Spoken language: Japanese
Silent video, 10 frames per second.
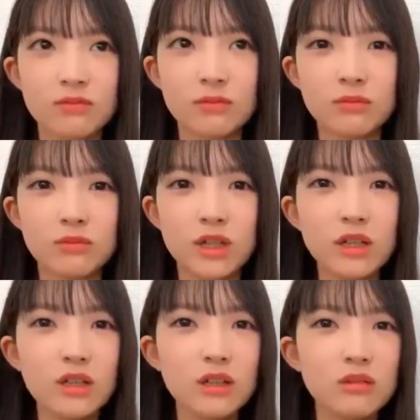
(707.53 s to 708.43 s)
うんやだんや
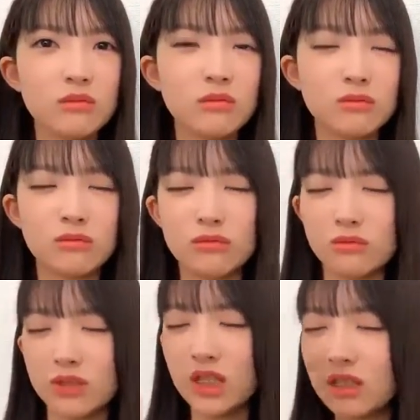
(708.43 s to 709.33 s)
だ
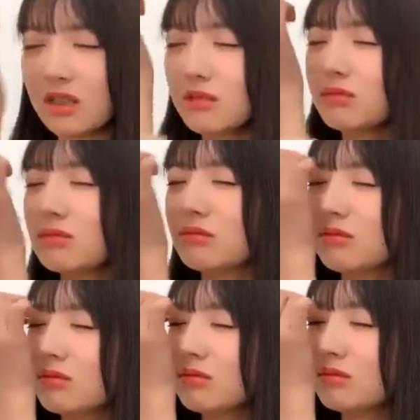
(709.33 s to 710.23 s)

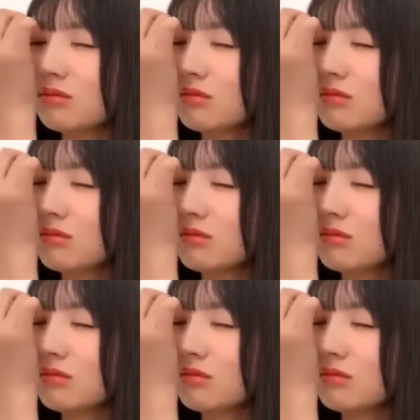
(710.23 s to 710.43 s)
ん